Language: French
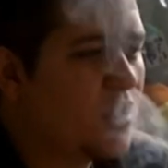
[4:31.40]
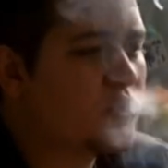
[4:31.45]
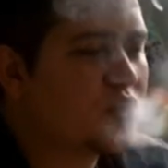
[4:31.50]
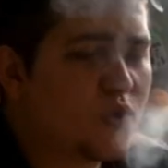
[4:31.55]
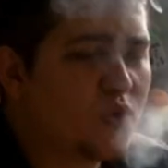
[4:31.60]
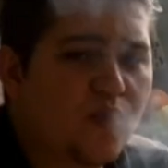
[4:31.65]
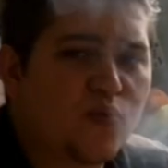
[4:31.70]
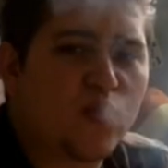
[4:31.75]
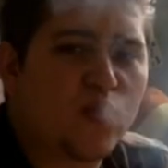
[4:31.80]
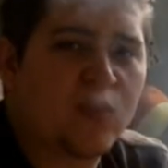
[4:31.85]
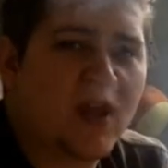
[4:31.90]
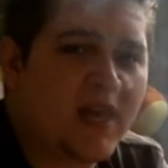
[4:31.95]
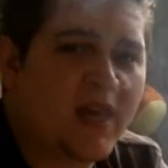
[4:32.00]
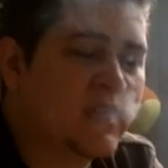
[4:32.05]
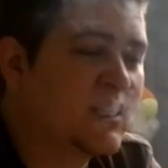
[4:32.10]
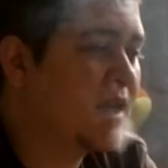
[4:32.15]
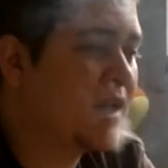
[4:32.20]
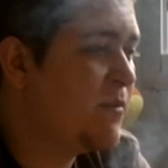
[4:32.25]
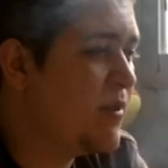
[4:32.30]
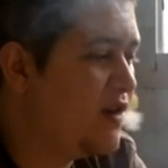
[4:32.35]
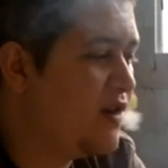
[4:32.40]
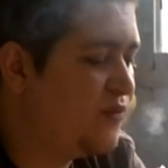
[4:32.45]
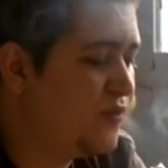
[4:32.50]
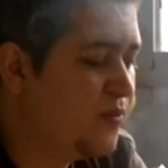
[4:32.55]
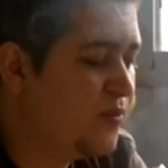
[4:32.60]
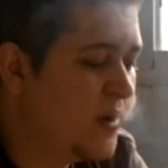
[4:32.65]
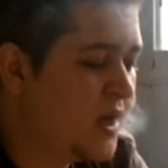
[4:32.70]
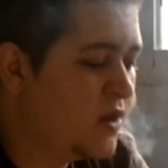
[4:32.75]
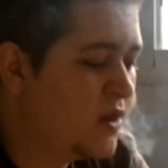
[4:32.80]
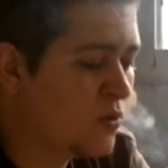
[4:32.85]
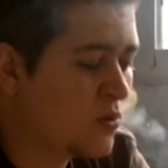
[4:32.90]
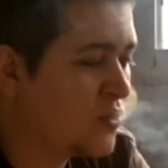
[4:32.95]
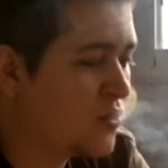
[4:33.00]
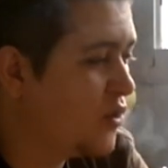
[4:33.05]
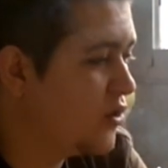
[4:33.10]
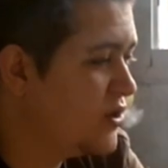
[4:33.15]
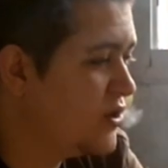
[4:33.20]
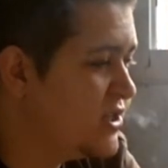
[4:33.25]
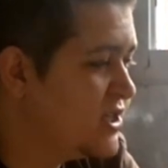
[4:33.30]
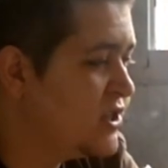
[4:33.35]
Je trouve qu'on a une très belle fumée, donc
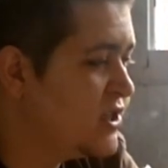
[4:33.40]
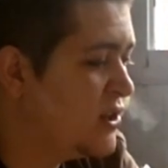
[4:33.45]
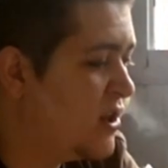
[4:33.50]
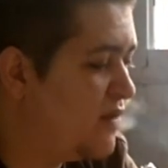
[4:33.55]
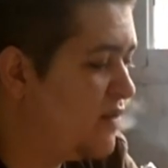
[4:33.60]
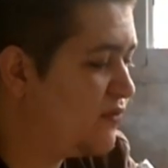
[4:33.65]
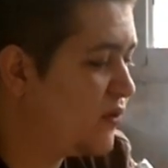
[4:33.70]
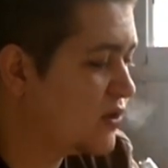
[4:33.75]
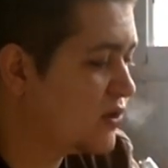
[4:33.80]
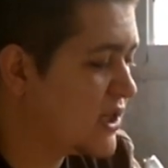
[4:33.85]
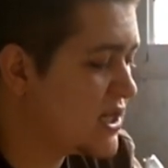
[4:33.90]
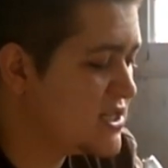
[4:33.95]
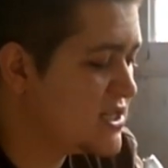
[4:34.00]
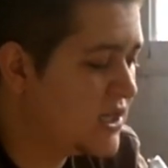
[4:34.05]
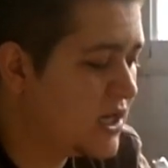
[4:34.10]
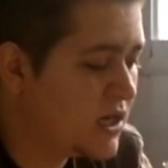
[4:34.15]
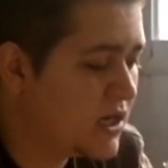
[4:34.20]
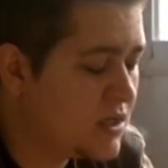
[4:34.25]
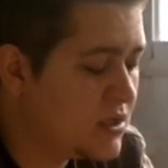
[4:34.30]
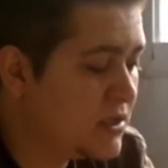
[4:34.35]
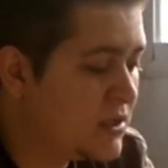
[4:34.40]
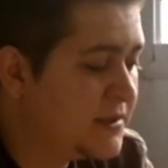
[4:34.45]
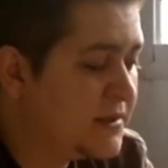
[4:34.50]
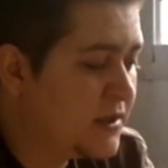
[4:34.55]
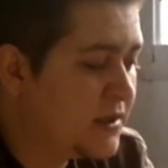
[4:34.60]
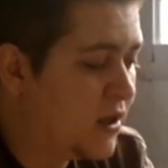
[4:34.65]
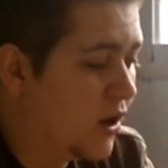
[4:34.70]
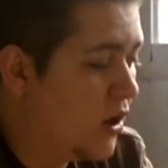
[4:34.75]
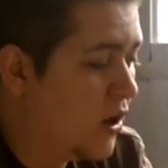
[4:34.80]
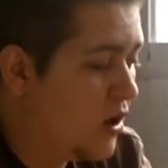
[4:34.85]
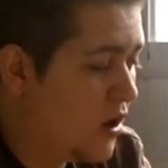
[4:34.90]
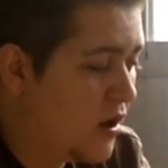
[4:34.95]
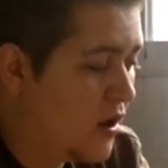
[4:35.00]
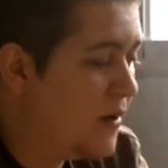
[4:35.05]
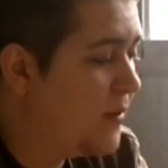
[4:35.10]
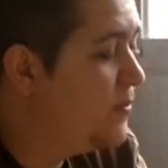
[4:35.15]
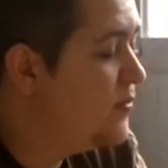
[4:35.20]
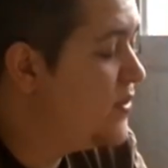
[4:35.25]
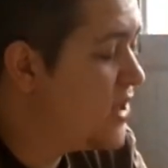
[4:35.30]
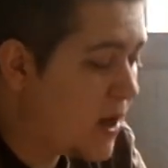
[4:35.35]
euh, digne Fantasia.
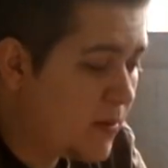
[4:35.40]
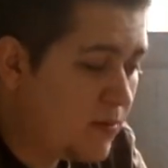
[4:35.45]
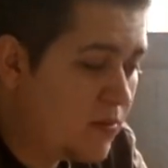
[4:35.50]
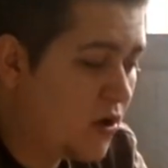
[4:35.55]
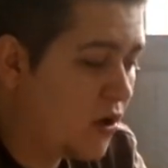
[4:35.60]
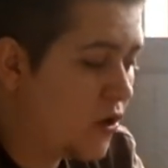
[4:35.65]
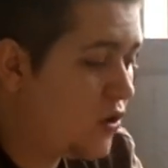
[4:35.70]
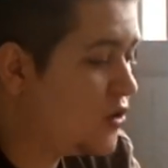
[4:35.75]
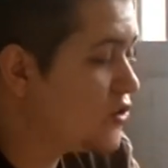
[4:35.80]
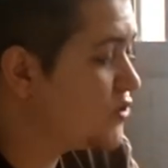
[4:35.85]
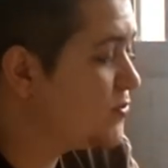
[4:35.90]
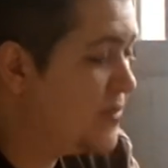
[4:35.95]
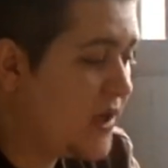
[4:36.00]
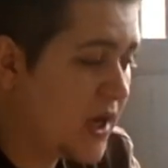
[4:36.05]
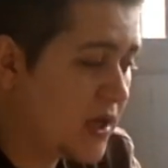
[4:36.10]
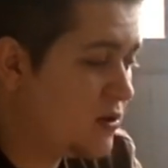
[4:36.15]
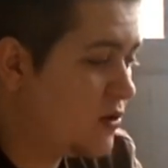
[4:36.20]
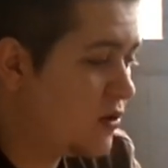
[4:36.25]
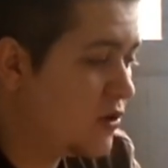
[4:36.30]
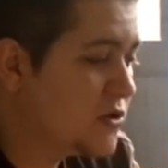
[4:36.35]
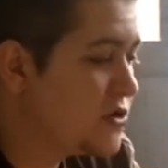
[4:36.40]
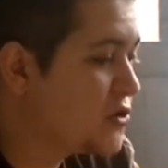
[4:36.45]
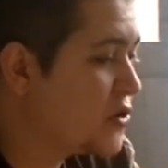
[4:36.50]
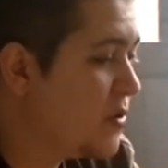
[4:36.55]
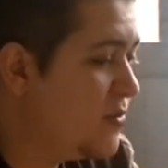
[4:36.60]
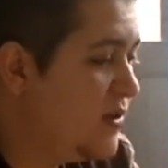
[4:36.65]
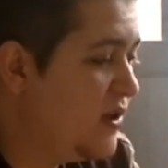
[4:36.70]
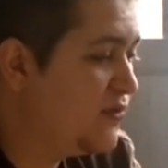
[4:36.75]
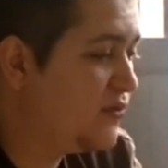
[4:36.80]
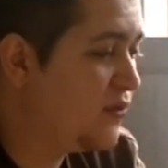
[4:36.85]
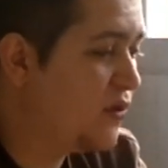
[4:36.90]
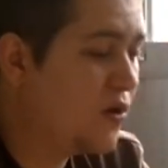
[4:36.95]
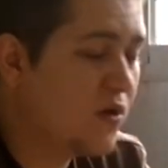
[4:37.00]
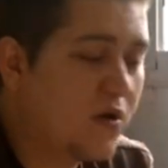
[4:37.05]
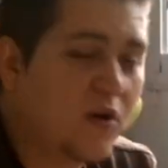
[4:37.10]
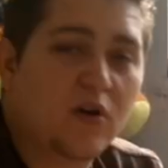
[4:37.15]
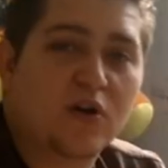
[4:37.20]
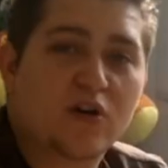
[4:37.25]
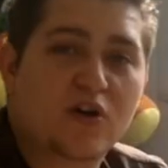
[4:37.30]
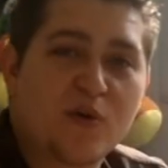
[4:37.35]
Euh, bien blanche, bien dense, comme il
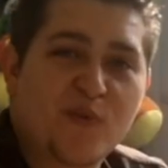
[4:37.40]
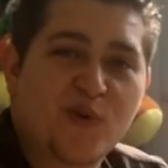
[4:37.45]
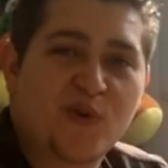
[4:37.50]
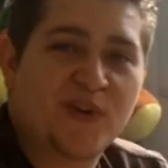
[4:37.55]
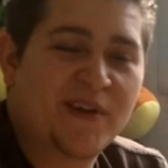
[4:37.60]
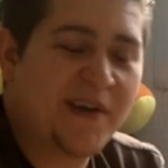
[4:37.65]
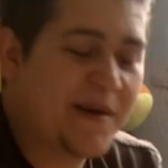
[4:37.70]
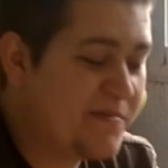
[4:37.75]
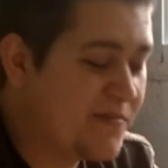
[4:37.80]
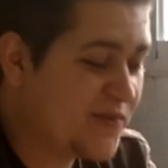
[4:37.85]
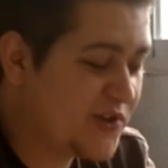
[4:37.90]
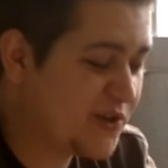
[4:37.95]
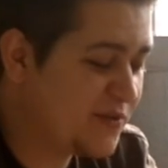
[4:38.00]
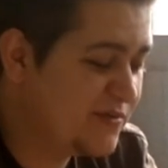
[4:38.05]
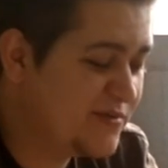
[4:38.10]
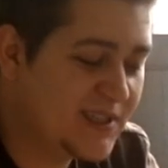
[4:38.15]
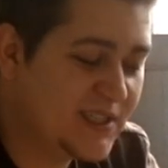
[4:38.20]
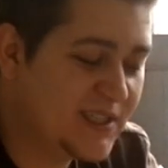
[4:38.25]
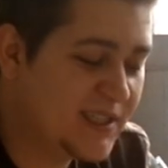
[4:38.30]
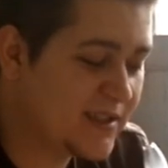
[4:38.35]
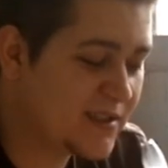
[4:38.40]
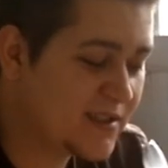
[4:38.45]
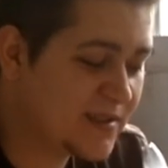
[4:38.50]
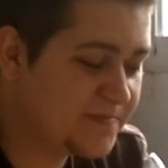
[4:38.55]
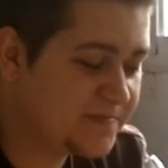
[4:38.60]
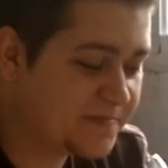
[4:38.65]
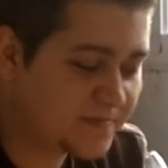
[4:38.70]
faut, euh, comme on aime, j'ai envie de dire.